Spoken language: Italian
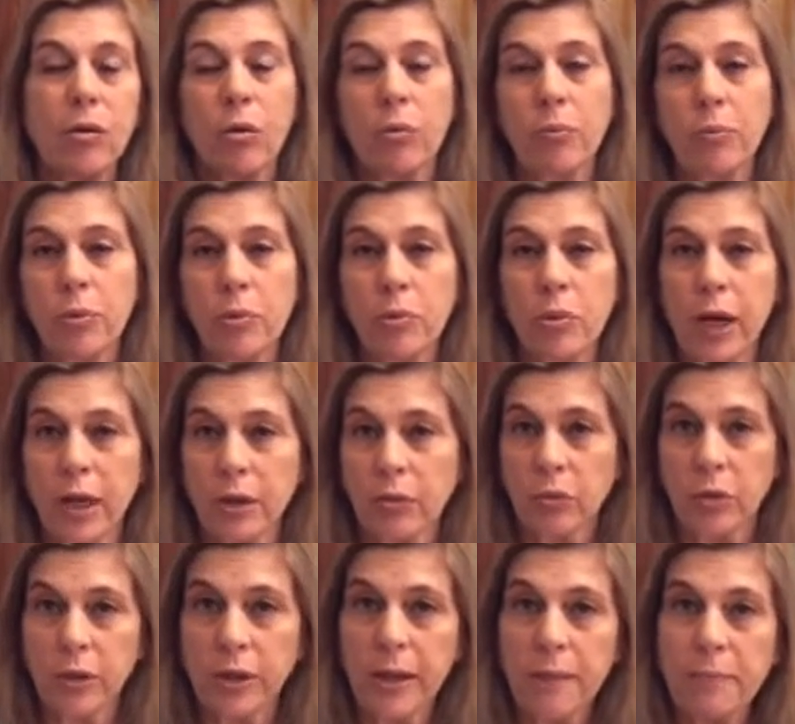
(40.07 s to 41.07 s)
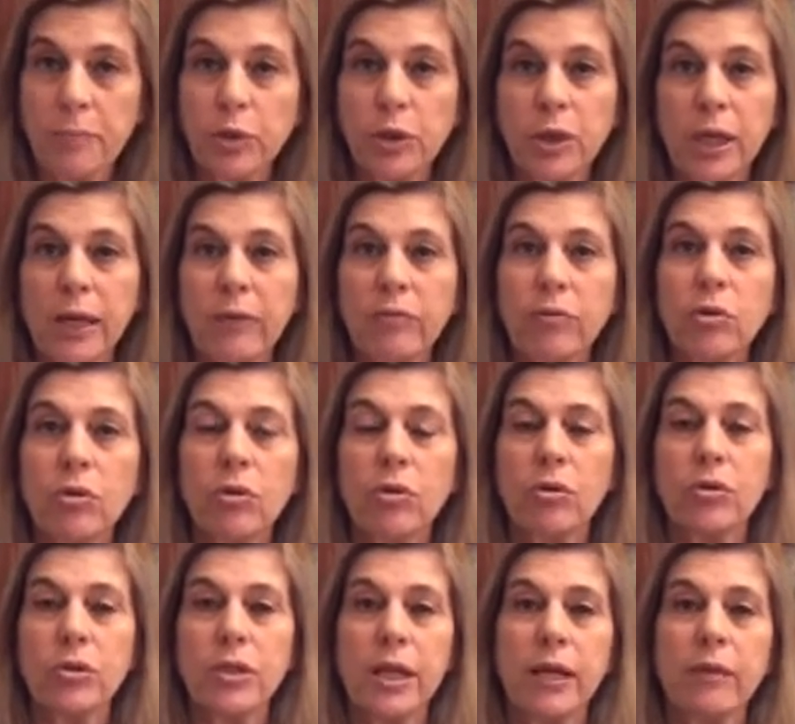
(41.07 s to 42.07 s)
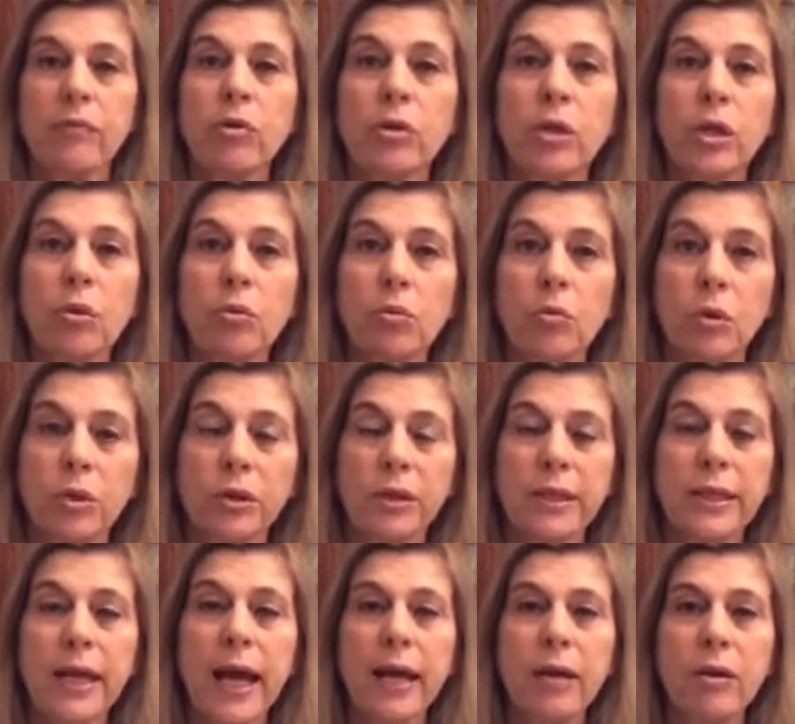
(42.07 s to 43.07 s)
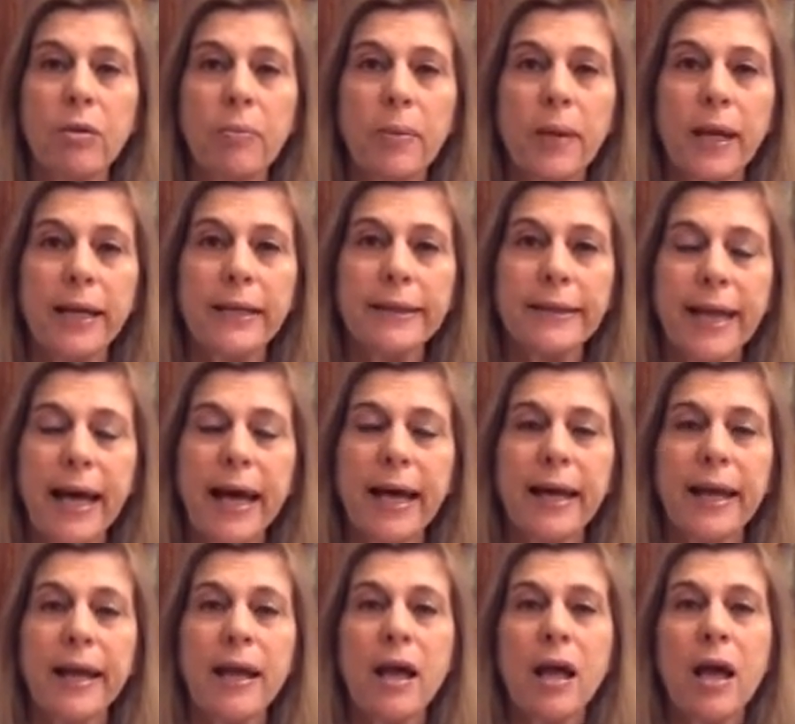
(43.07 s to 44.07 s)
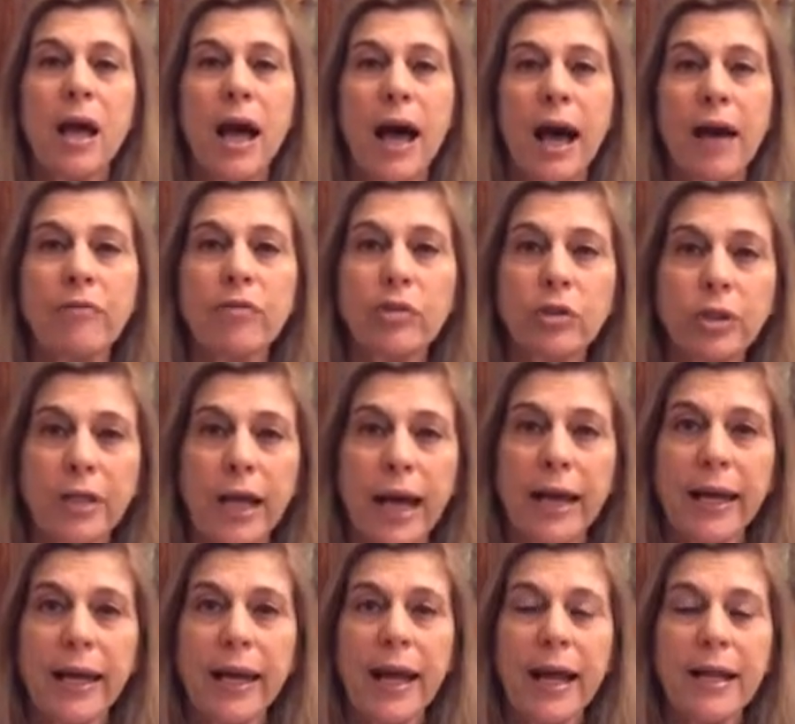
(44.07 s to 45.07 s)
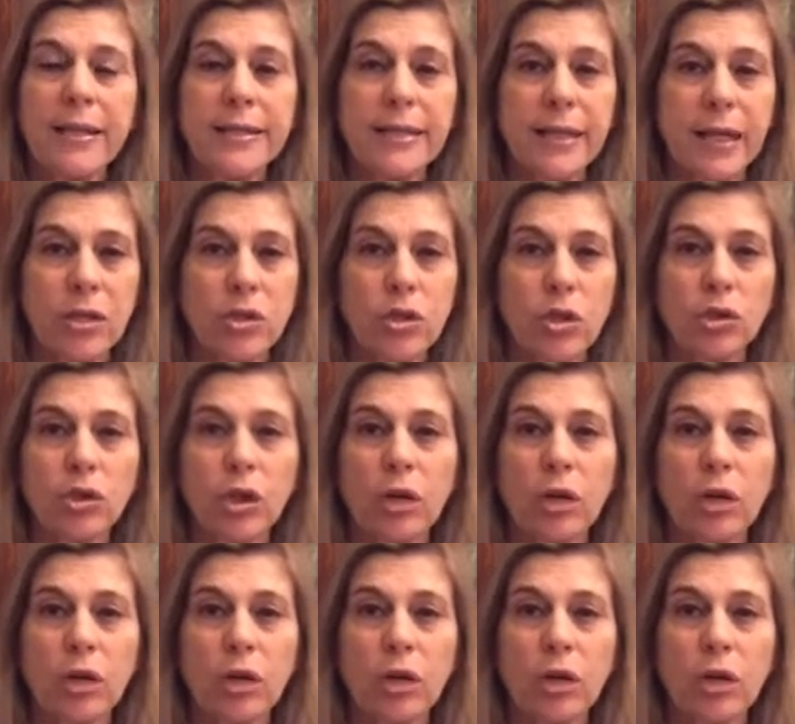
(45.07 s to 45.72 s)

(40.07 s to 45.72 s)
oppure al tuo tempo di lavoro, se lavori in un quotidiano, per andare a votare al seggio.